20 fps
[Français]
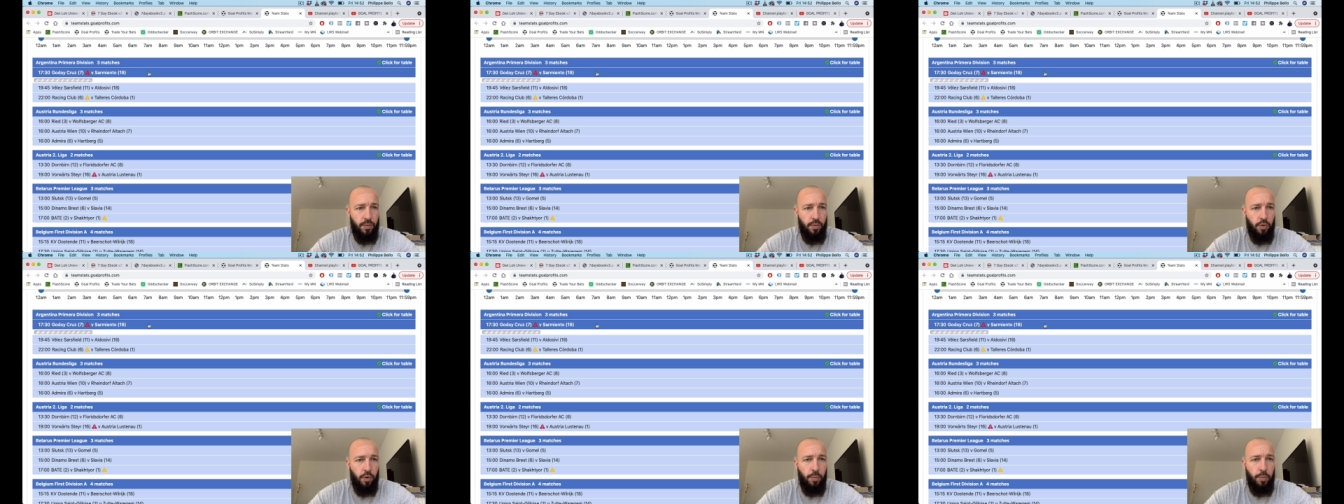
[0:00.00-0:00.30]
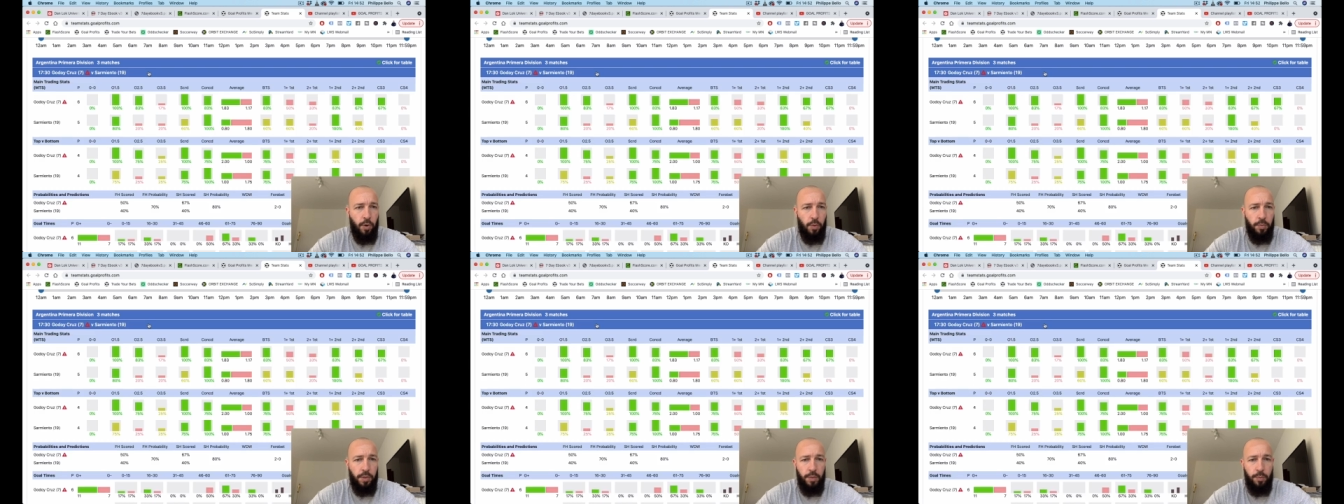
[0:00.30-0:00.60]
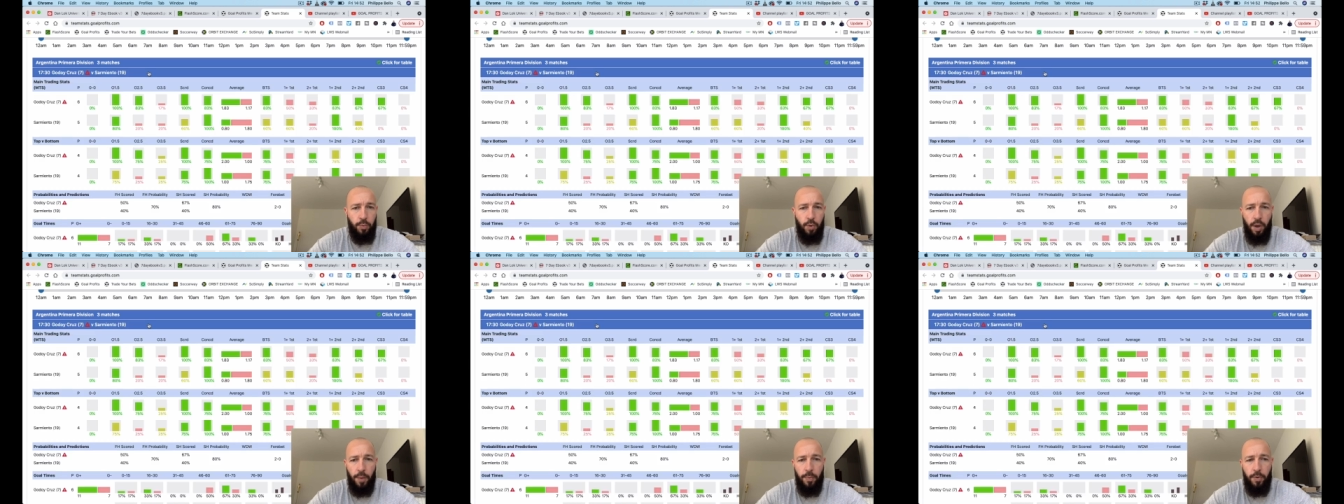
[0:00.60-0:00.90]
le
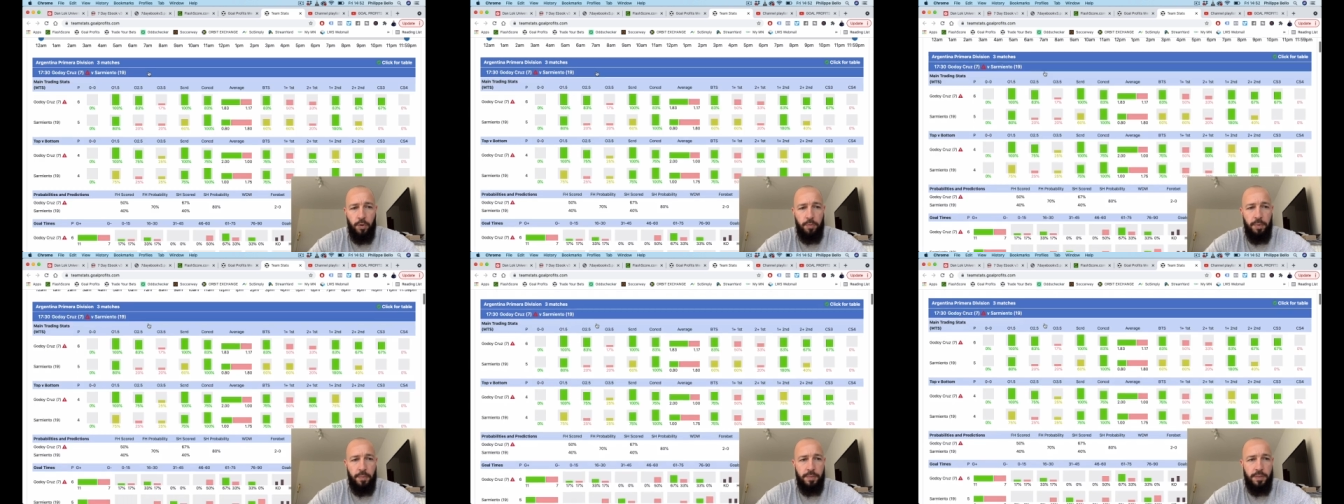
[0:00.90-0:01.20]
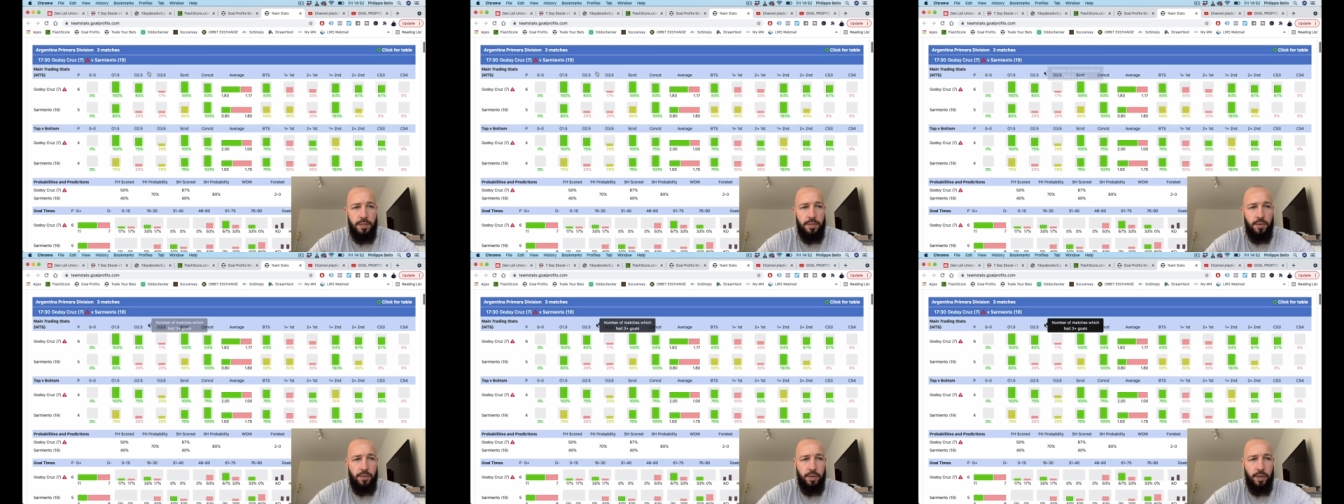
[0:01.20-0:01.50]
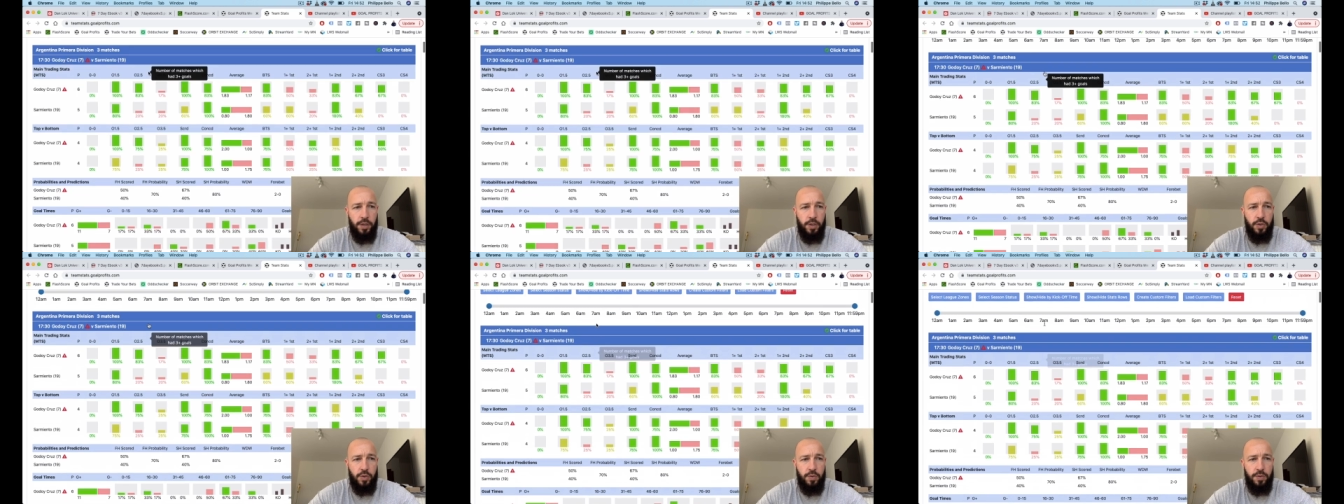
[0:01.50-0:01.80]
premier, peu importe, même si c'est en
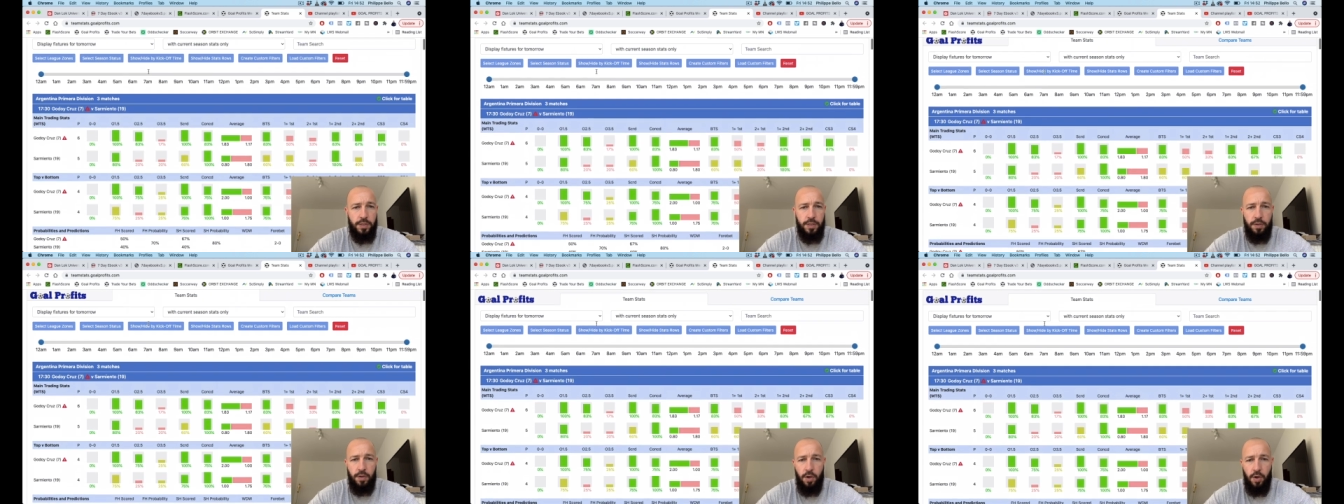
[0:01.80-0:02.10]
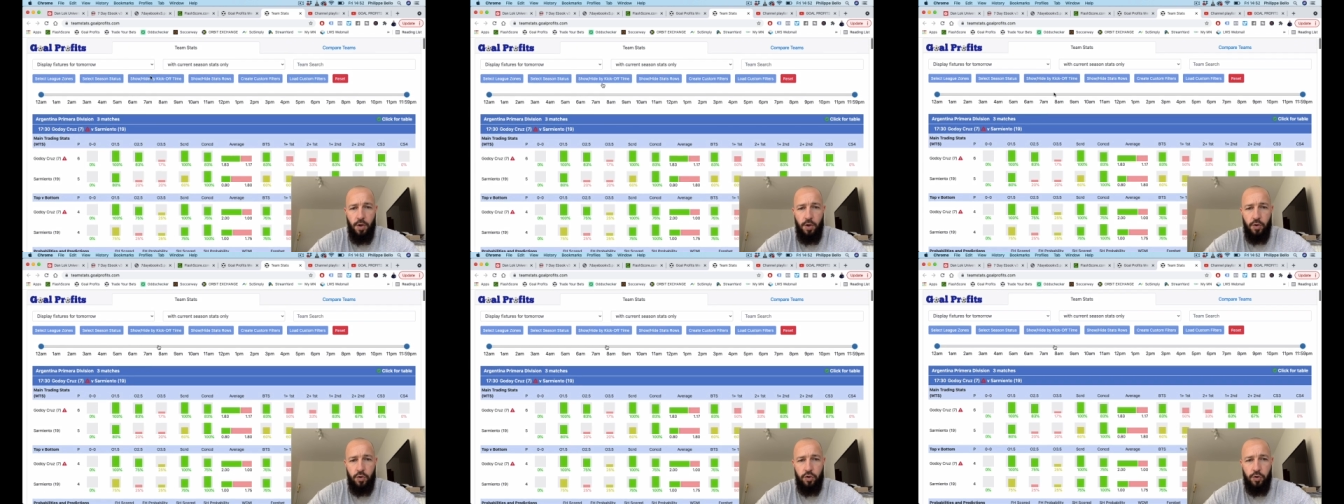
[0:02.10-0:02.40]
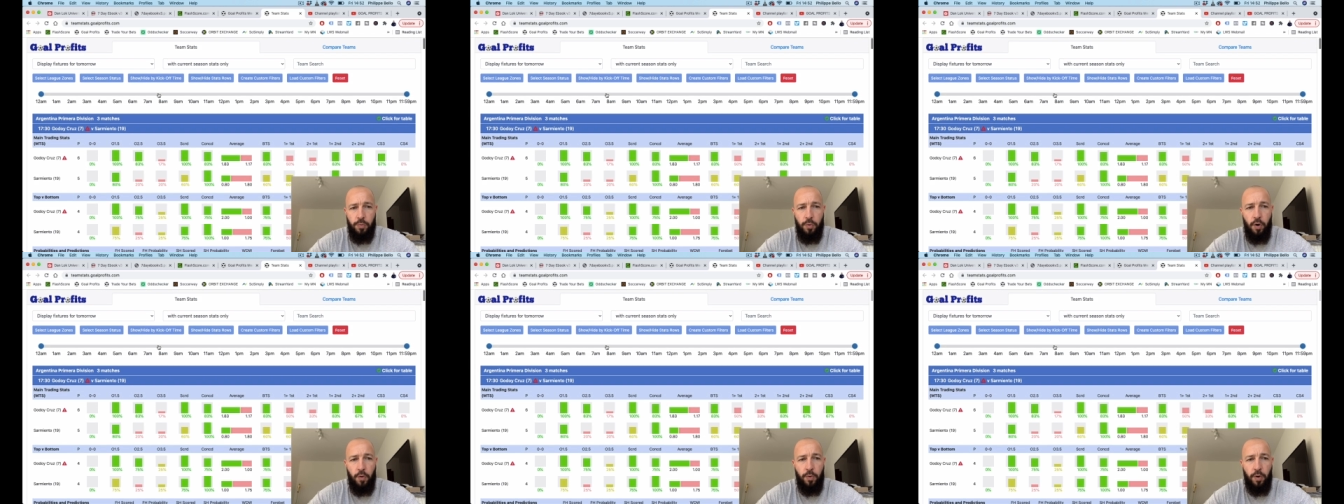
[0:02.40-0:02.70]
Argentine.
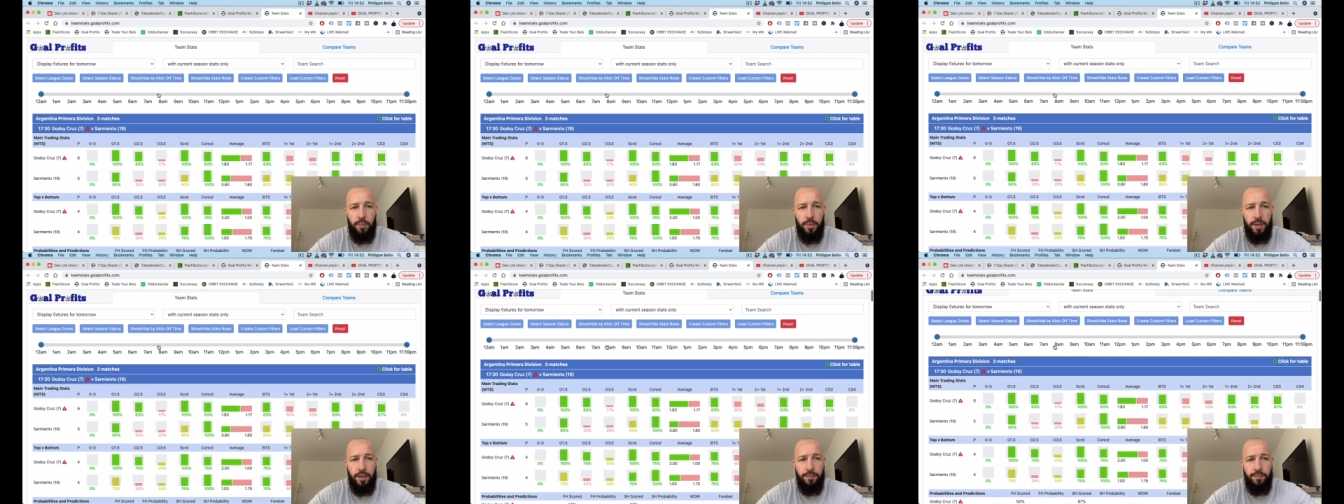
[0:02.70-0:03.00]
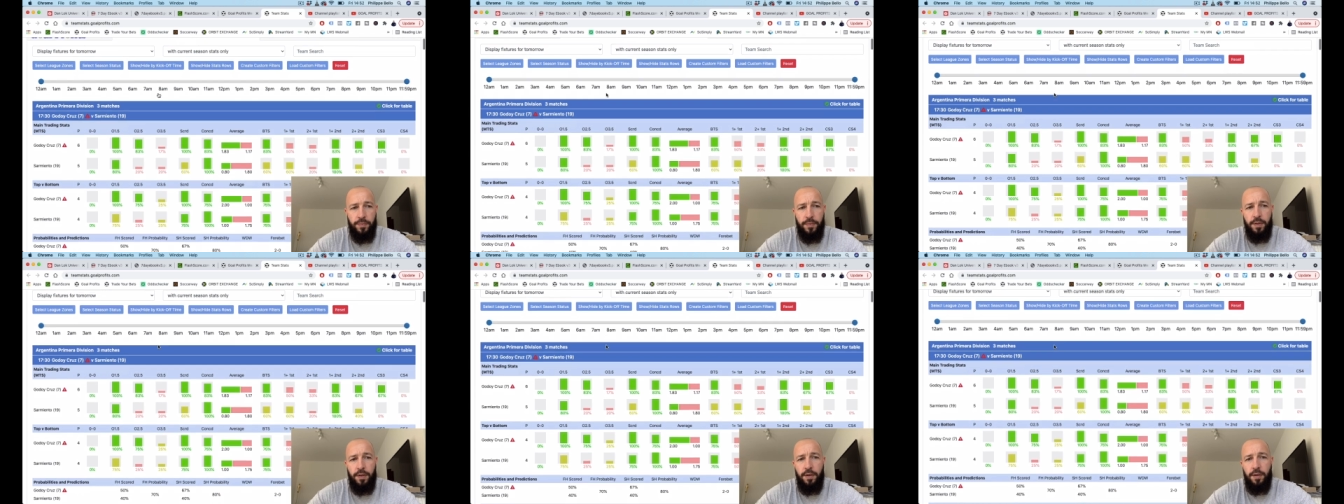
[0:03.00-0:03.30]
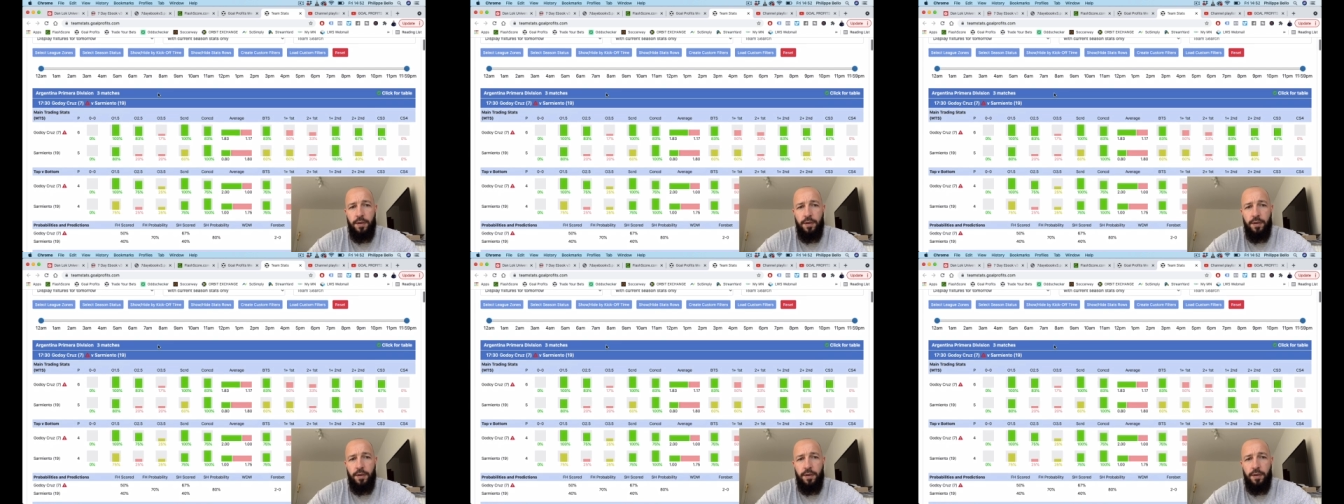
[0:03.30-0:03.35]
Je prends le premier.